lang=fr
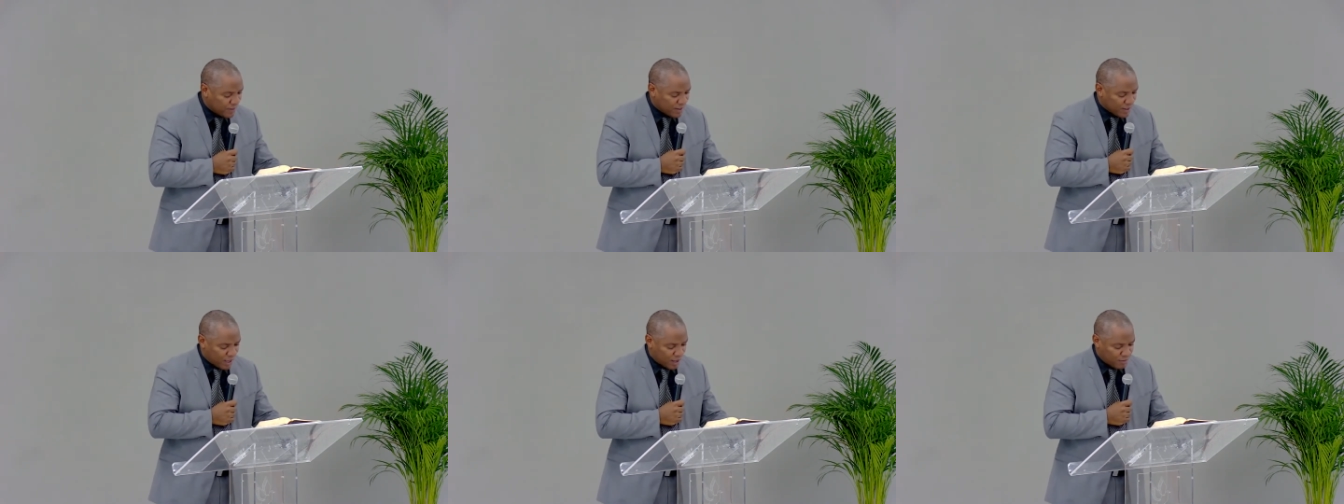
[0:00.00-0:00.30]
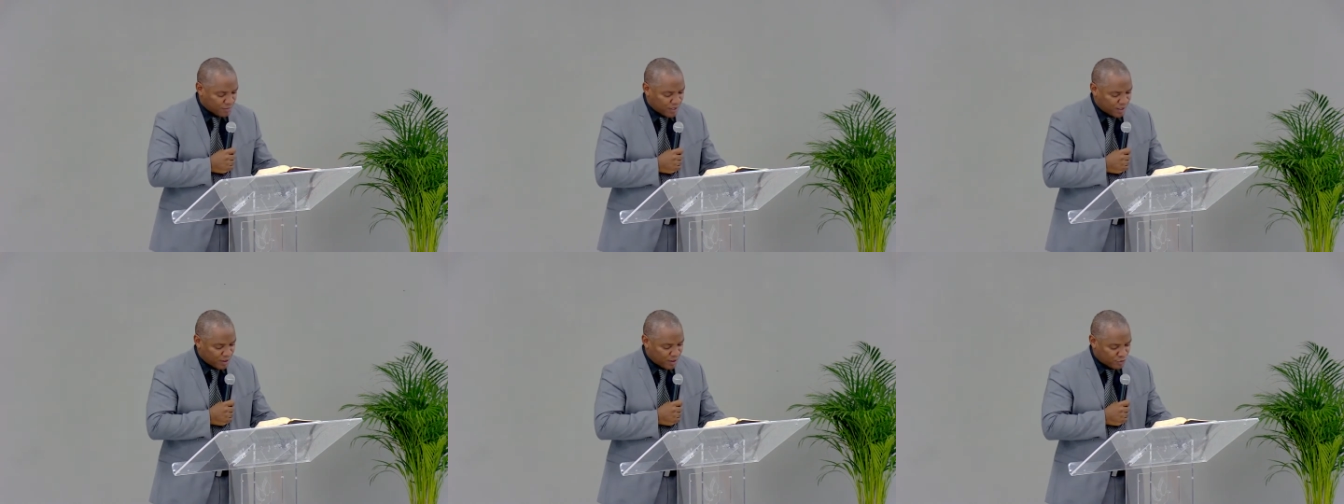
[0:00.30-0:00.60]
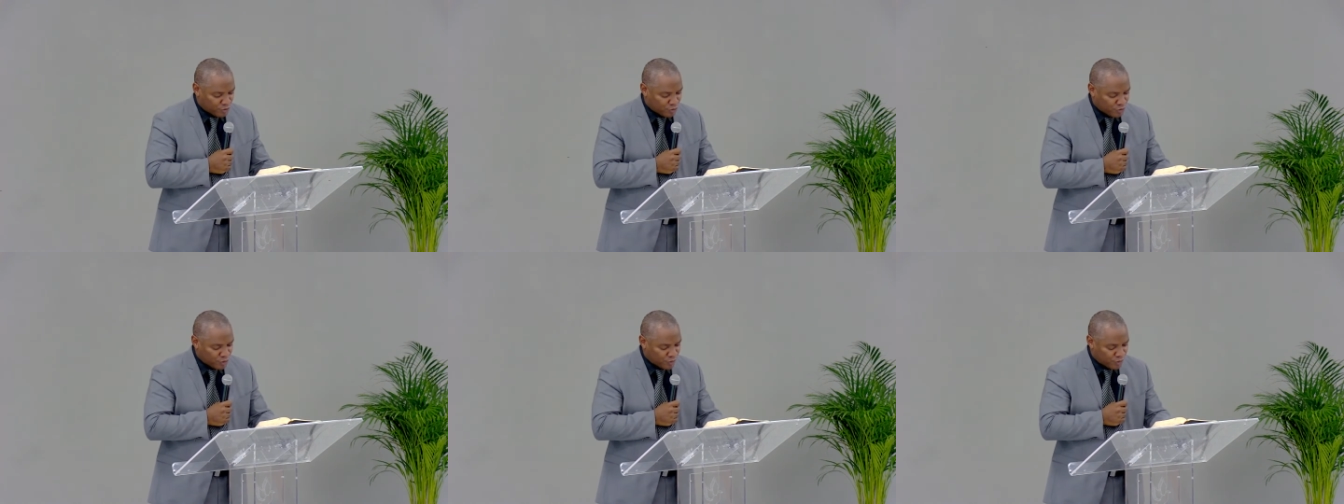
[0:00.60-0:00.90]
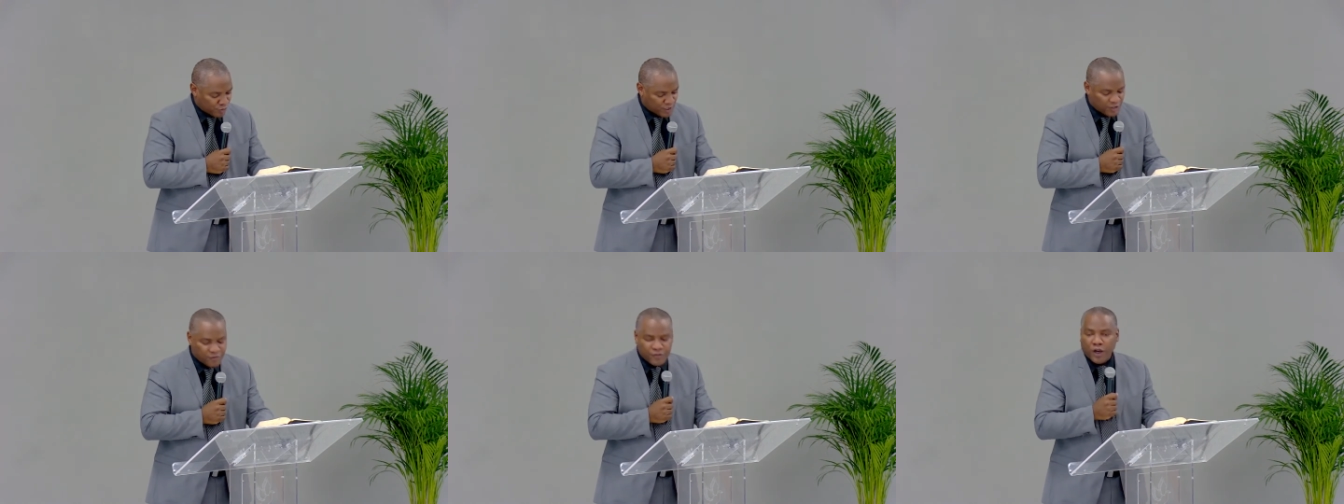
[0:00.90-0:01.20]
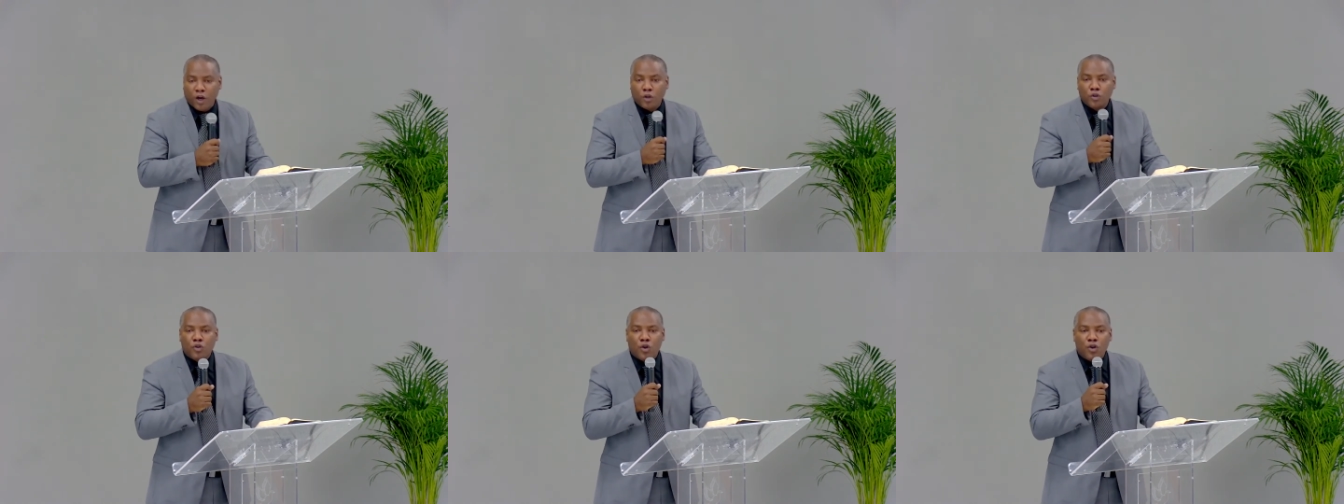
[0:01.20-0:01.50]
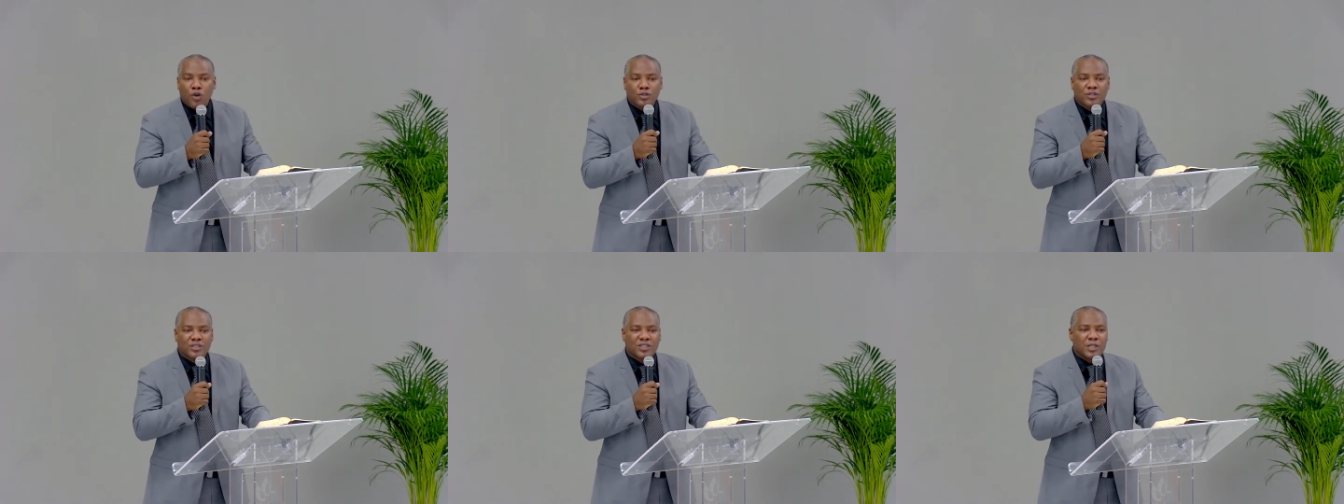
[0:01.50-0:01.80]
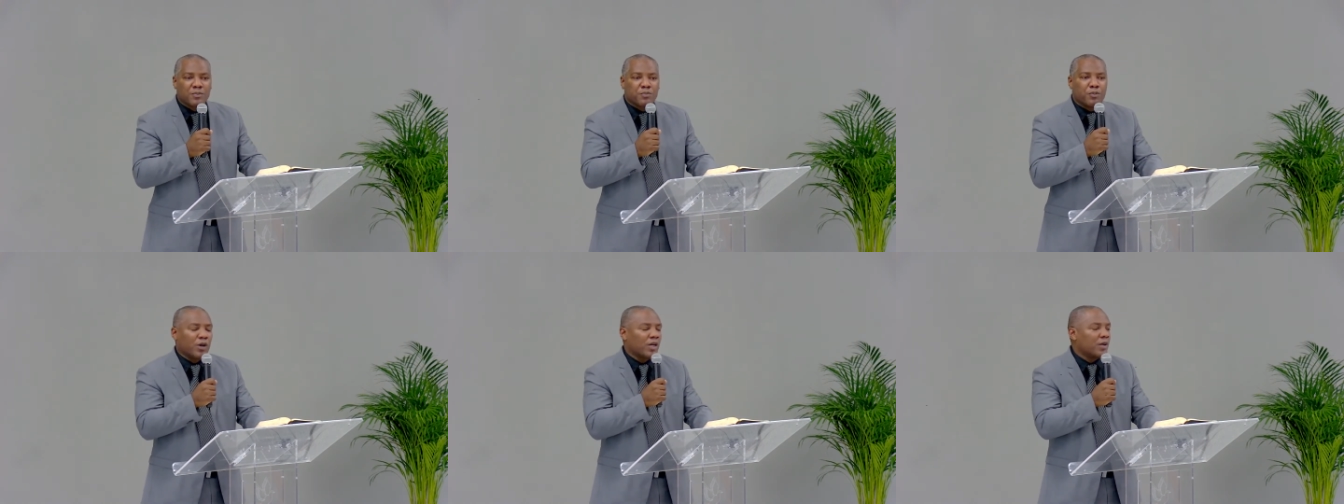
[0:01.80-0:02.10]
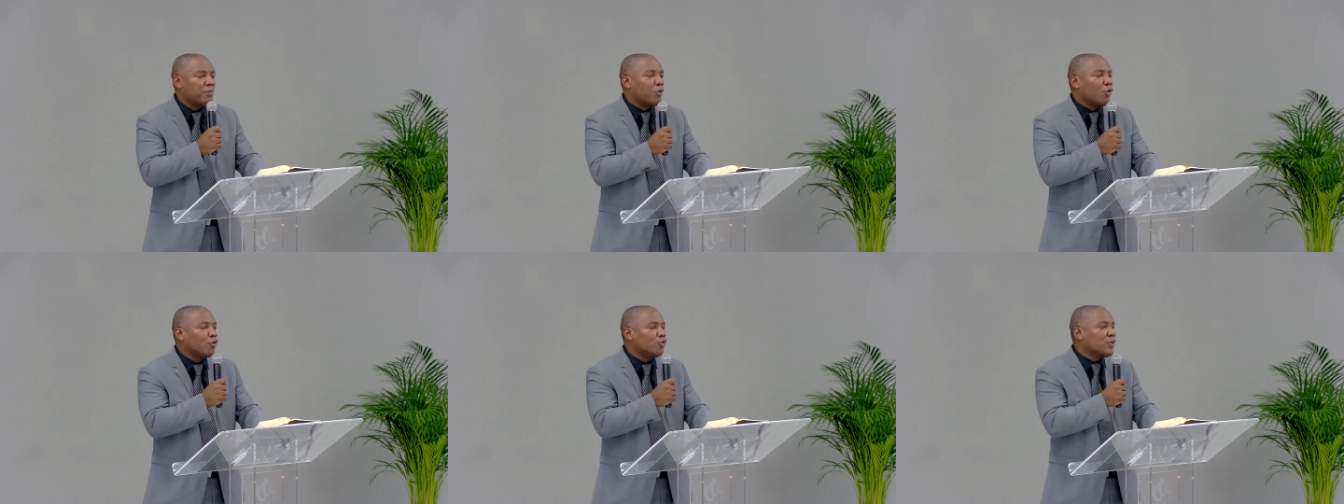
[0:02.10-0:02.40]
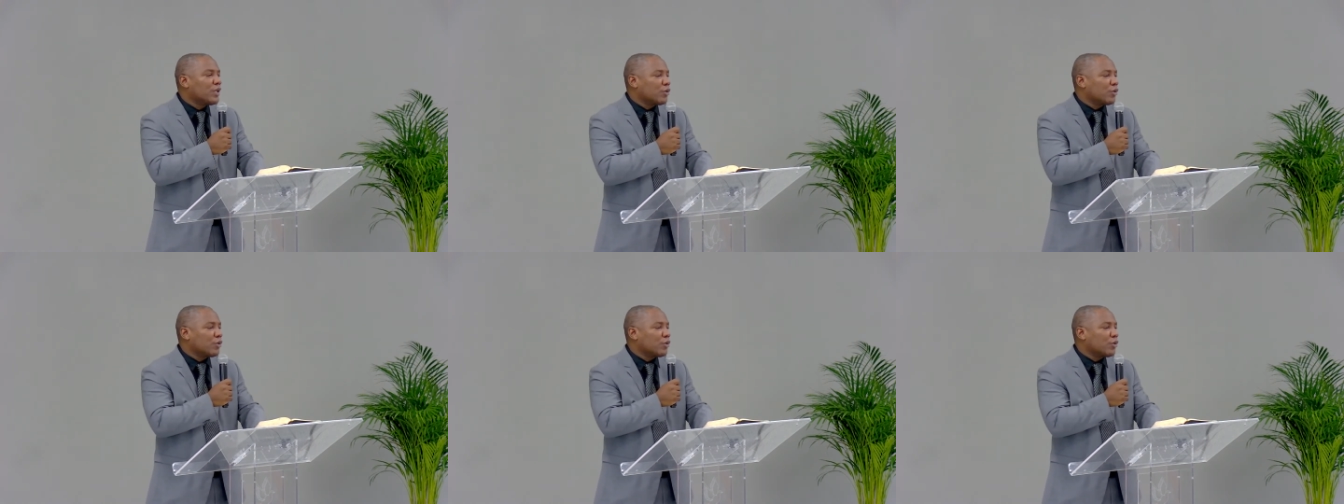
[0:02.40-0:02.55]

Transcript: à eh bien, de différentes causes qui pourraient produire